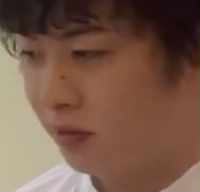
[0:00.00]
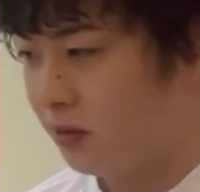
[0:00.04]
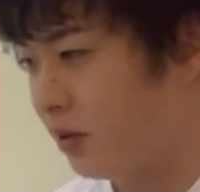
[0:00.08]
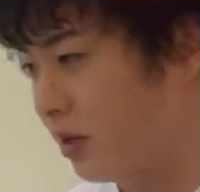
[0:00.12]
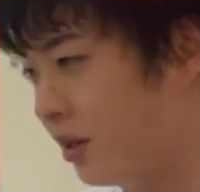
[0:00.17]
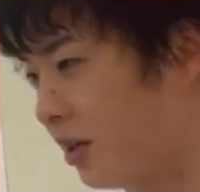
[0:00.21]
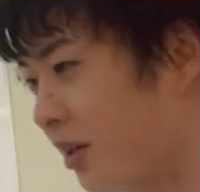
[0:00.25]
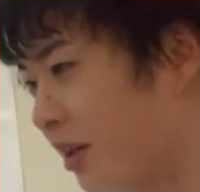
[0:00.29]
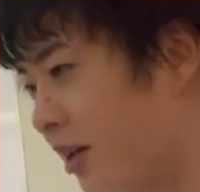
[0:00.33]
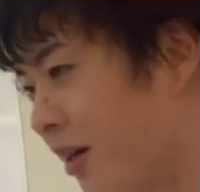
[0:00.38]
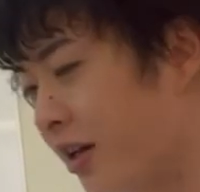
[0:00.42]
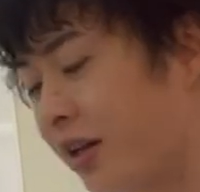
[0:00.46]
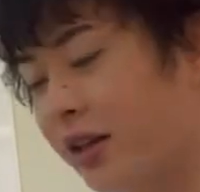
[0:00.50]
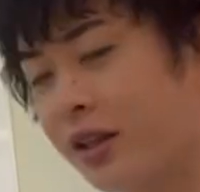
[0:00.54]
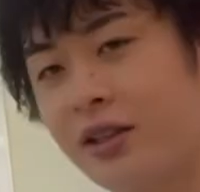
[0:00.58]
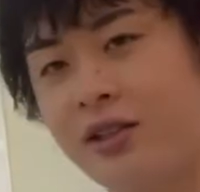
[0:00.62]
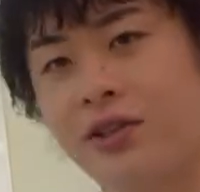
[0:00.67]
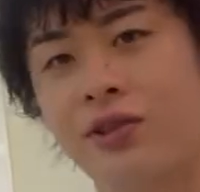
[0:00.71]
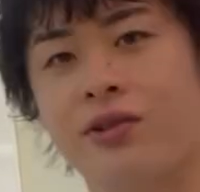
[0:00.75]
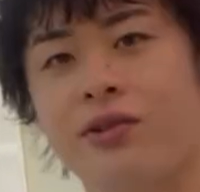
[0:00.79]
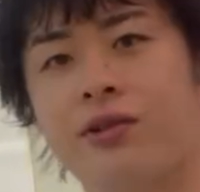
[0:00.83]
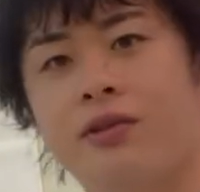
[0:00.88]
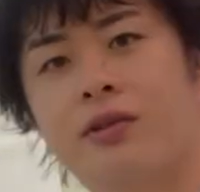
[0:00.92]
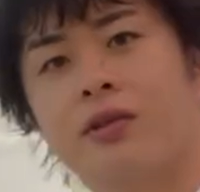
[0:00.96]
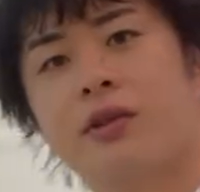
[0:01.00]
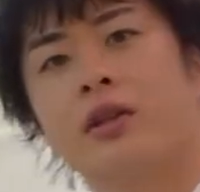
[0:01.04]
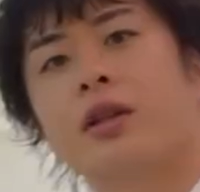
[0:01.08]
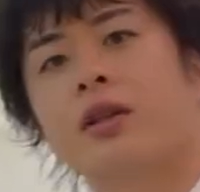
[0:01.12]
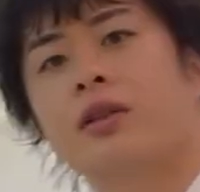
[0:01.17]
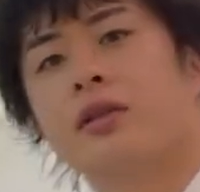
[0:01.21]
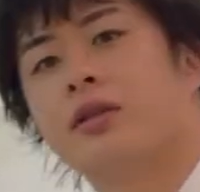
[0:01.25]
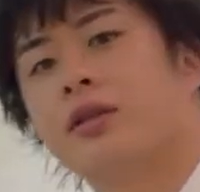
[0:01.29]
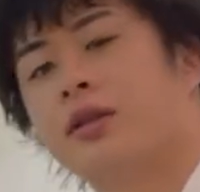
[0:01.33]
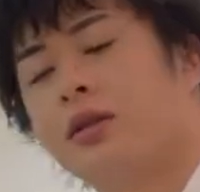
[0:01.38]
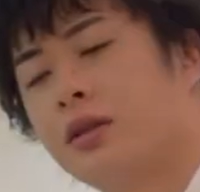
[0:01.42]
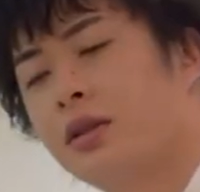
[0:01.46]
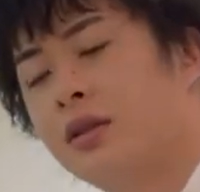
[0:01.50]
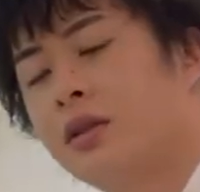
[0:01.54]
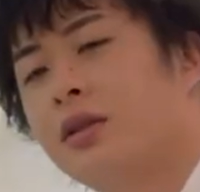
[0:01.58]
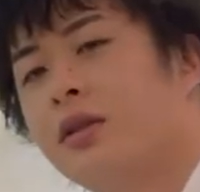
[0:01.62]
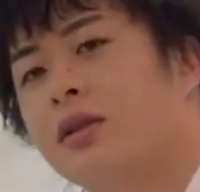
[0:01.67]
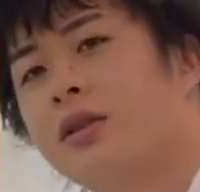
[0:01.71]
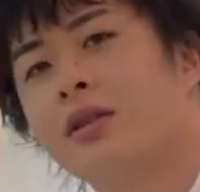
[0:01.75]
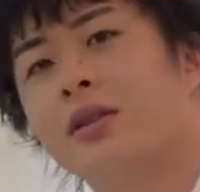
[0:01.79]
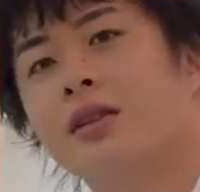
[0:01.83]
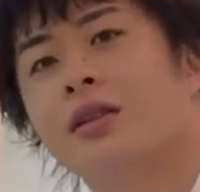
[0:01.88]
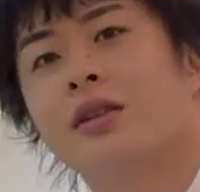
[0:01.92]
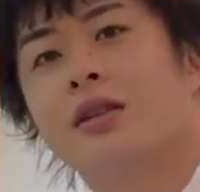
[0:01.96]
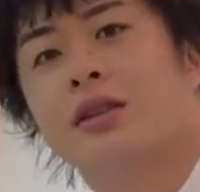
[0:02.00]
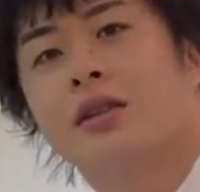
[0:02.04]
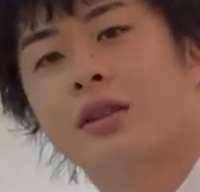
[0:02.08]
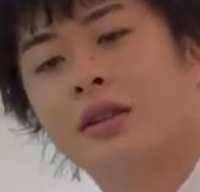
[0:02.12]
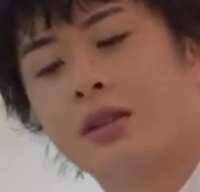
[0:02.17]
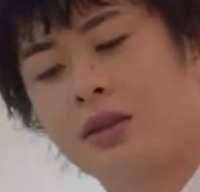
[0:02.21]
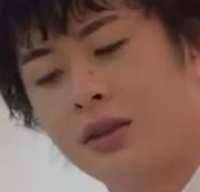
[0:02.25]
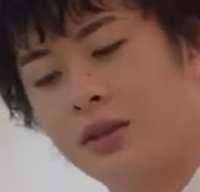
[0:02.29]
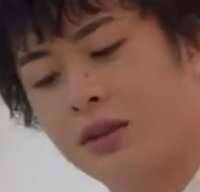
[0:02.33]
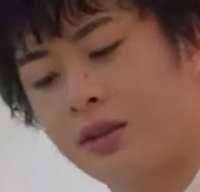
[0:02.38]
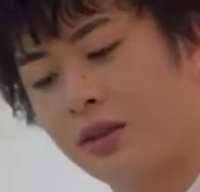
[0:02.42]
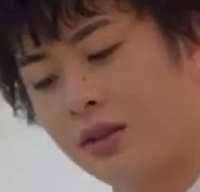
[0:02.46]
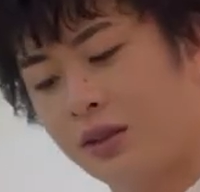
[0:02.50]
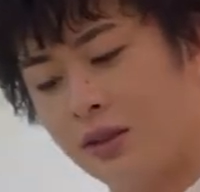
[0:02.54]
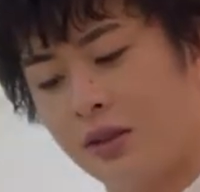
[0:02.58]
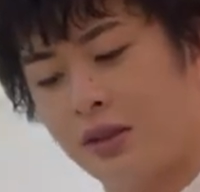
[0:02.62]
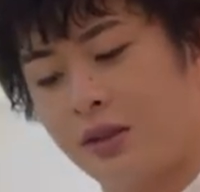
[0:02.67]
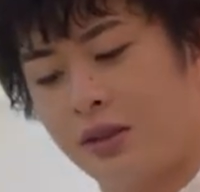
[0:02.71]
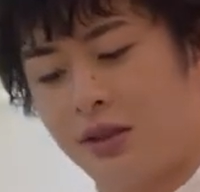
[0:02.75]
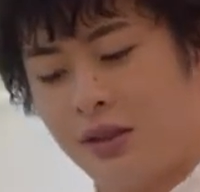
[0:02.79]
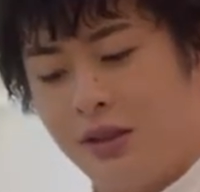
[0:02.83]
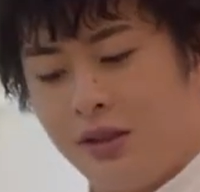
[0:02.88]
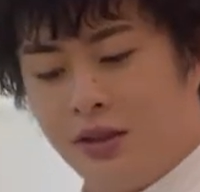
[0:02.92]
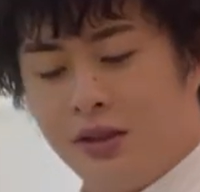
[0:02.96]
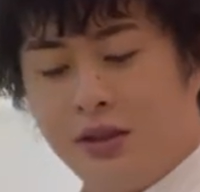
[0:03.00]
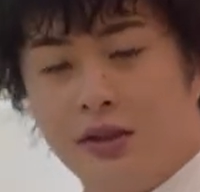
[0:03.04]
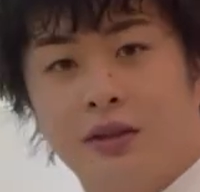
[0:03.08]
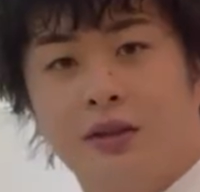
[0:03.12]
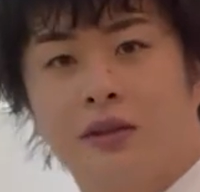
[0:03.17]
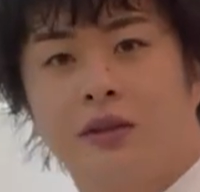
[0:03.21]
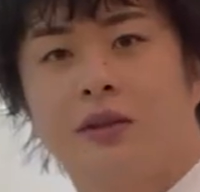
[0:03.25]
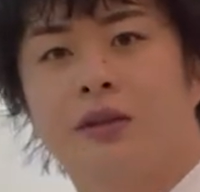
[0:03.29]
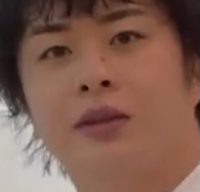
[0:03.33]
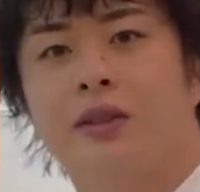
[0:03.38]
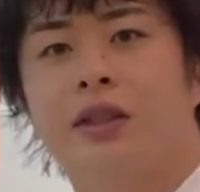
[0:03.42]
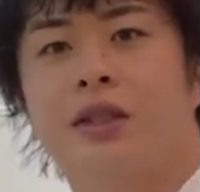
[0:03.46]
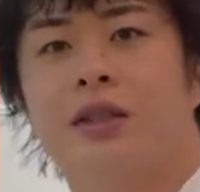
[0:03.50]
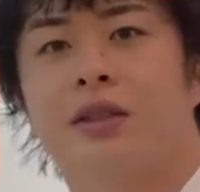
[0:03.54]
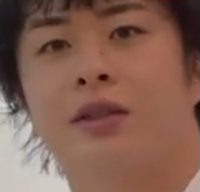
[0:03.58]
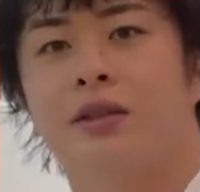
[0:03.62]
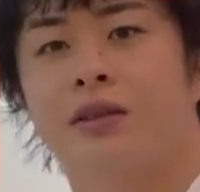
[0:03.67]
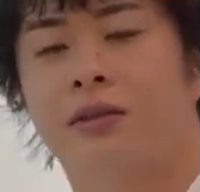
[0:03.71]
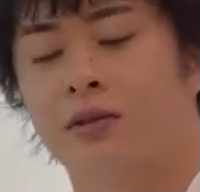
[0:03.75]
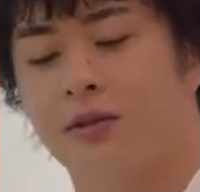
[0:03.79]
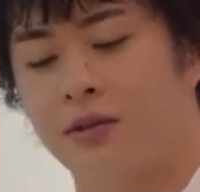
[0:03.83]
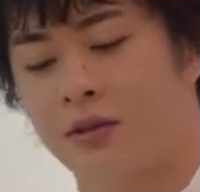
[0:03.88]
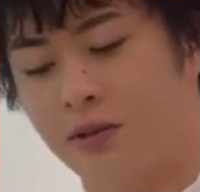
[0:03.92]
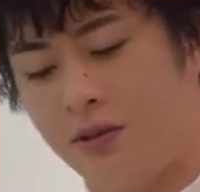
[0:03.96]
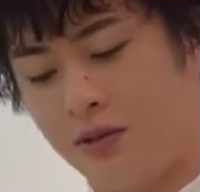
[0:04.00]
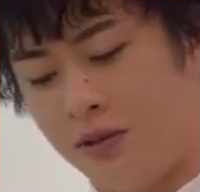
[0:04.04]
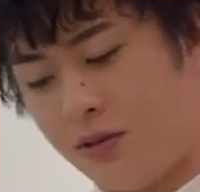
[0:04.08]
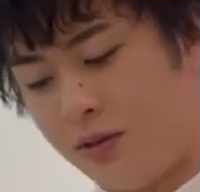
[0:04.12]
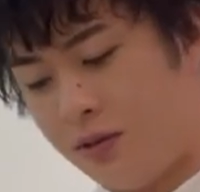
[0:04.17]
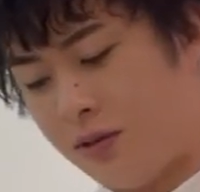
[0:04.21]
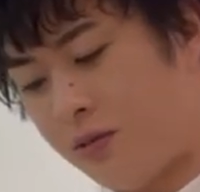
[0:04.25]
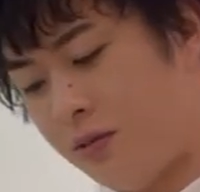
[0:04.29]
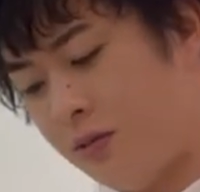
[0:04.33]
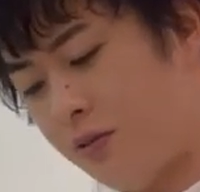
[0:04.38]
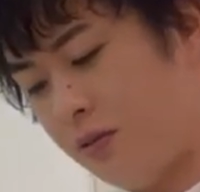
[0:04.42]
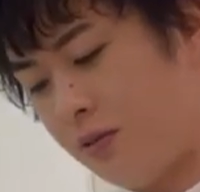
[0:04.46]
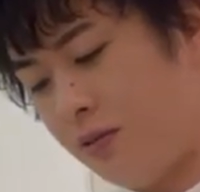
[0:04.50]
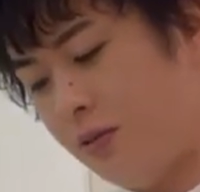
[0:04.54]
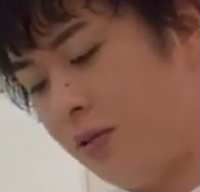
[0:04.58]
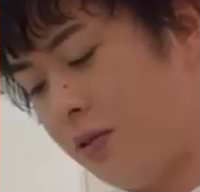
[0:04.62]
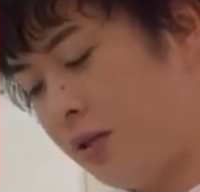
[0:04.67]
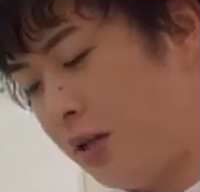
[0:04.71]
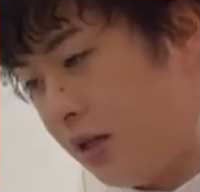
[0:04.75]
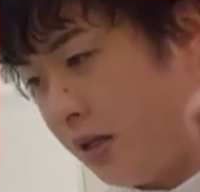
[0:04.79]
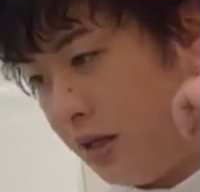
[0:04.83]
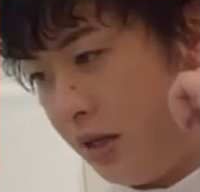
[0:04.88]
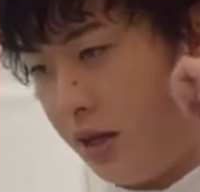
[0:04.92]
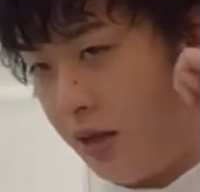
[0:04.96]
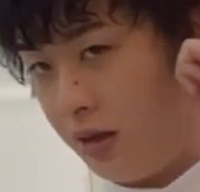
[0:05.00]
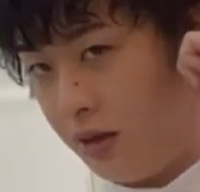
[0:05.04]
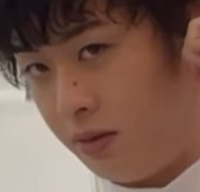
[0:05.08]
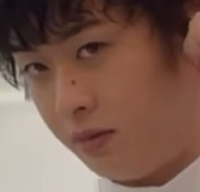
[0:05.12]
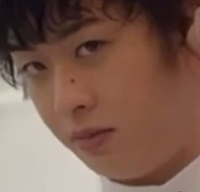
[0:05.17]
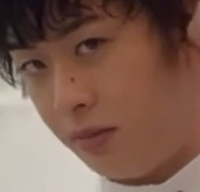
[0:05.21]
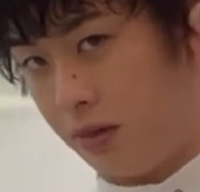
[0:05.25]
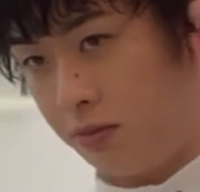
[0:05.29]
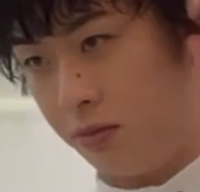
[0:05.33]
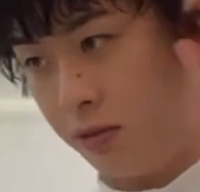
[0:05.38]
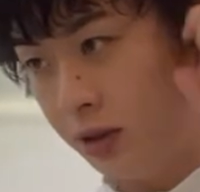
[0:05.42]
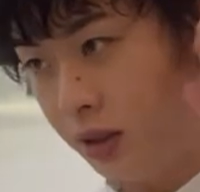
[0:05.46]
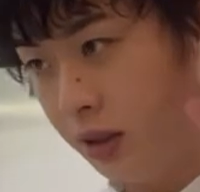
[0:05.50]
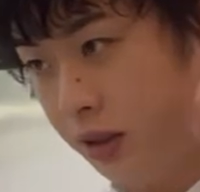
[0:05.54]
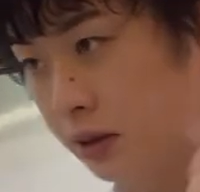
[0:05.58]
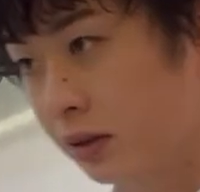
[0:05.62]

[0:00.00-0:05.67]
着替え中ですフリー走行の走行がね間もなく